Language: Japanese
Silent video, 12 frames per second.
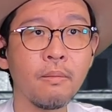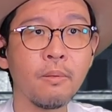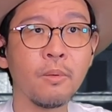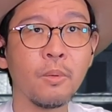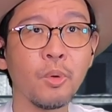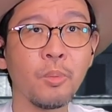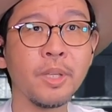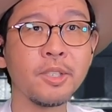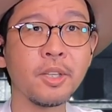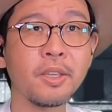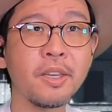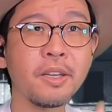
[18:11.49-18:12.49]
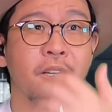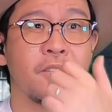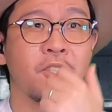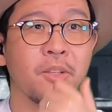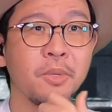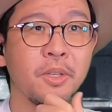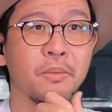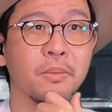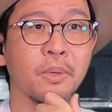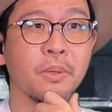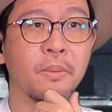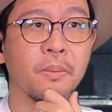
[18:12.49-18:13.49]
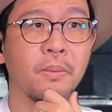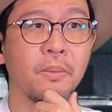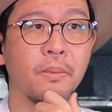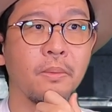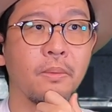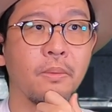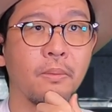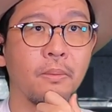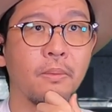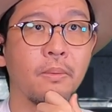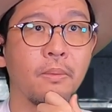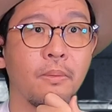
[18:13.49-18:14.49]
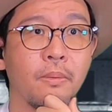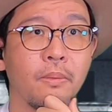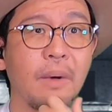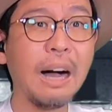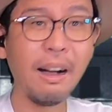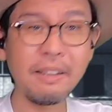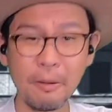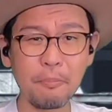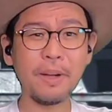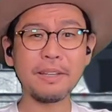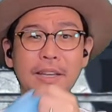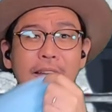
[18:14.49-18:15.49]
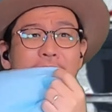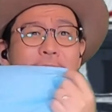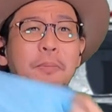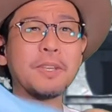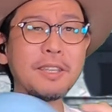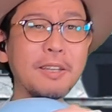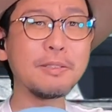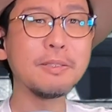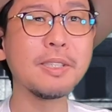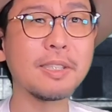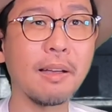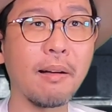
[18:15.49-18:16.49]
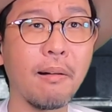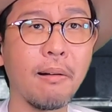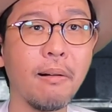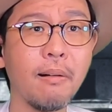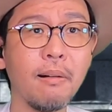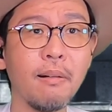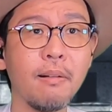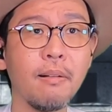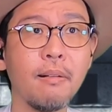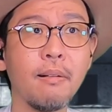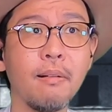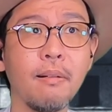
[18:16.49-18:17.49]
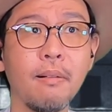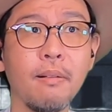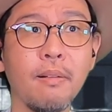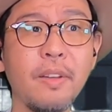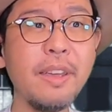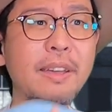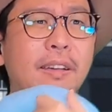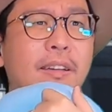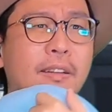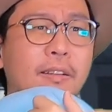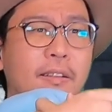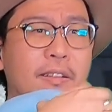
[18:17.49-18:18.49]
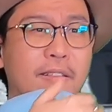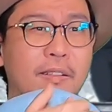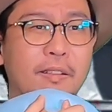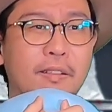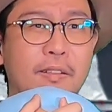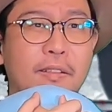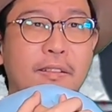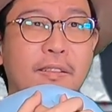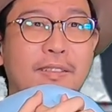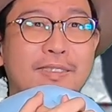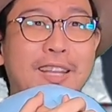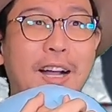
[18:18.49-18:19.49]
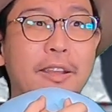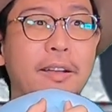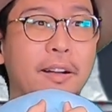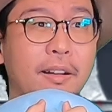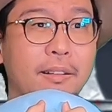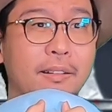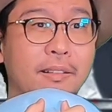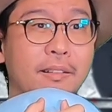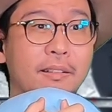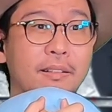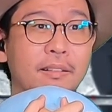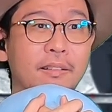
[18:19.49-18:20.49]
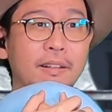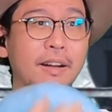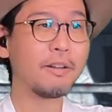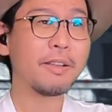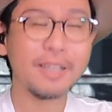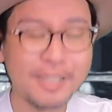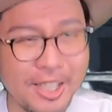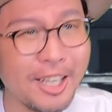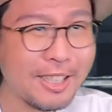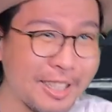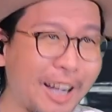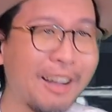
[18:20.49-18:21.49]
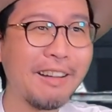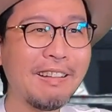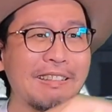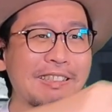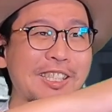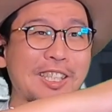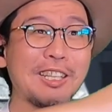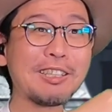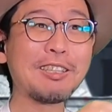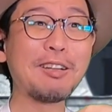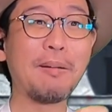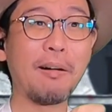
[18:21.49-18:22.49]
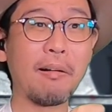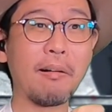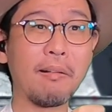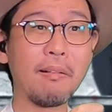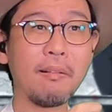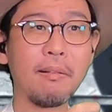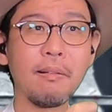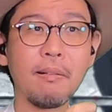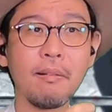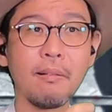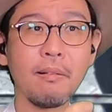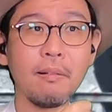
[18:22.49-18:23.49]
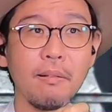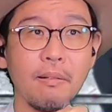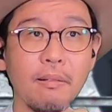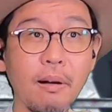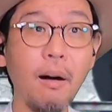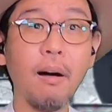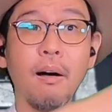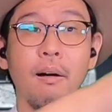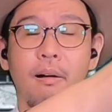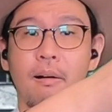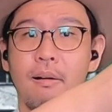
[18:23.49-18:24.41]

うん、俺めっちゃ警戒して見てるんだけど。ああ、やっぱり、やっぱ出てくんじゃん。え、誰があれや、違った、違ったわ。あ、